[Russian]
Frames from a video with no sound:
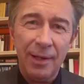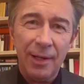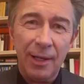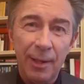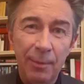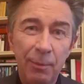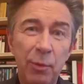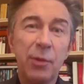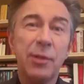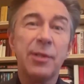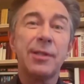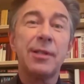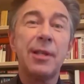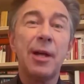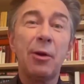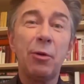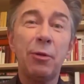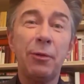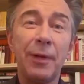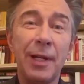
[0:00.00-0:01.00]
И пусть
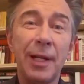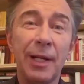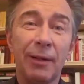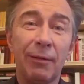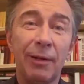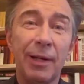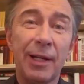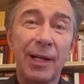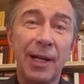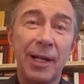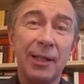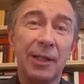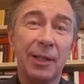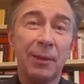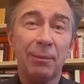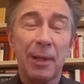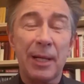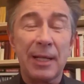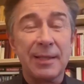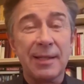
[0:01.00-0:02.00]
здоровье не отвлекает от
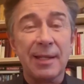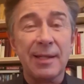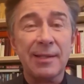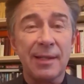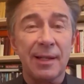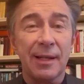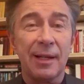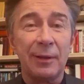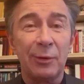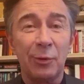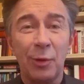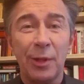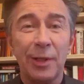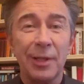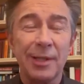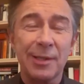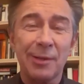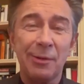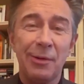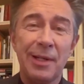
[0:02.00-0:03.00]
процесса, который
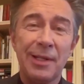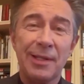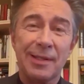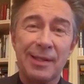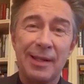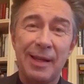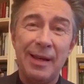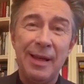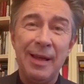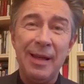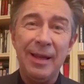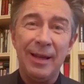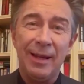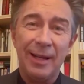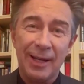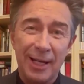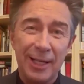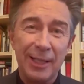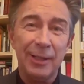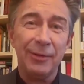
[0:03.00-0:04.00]
называется
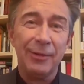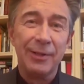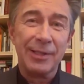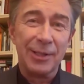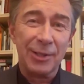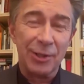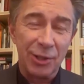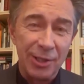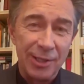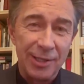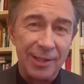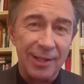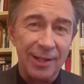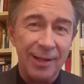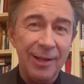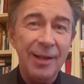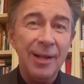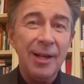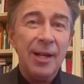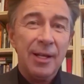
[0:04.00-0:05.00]
«радоваться жизни».
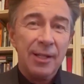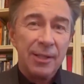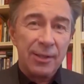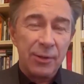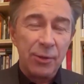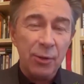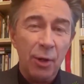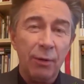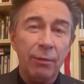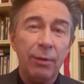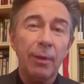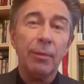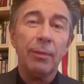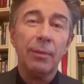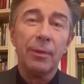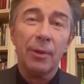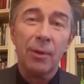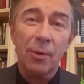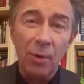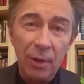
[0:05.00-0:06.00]
С Новым
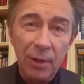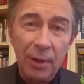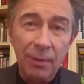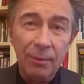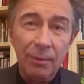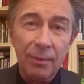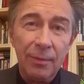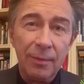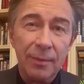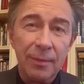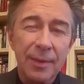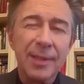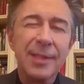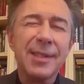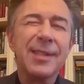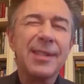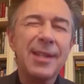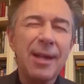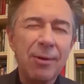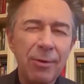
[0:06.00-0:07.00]
годом
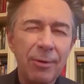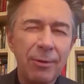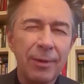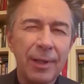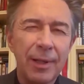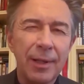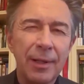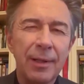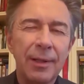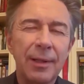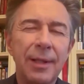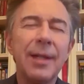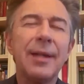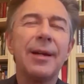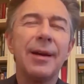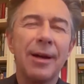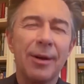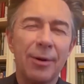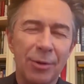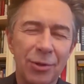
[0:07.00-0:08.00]
здоровья и
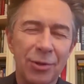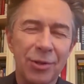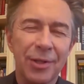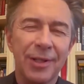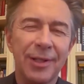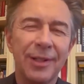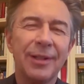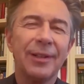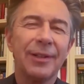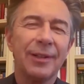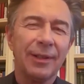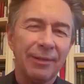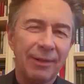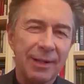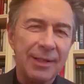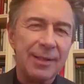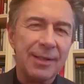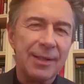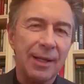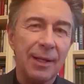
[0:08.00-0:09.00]
хороших
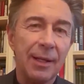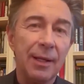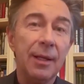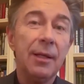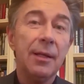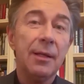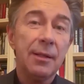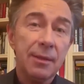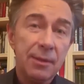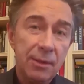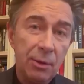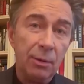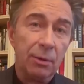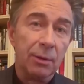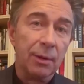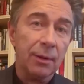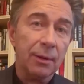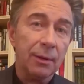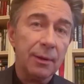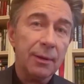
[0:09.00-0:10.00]
новостей.
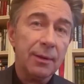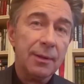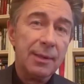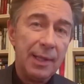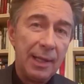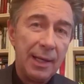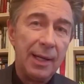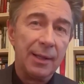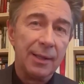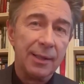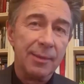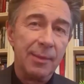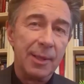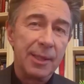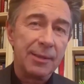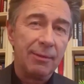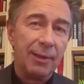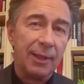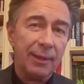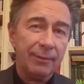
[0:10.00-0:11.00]
Сюткин, Стиляга из
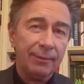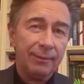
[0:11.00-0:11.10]
Москвы.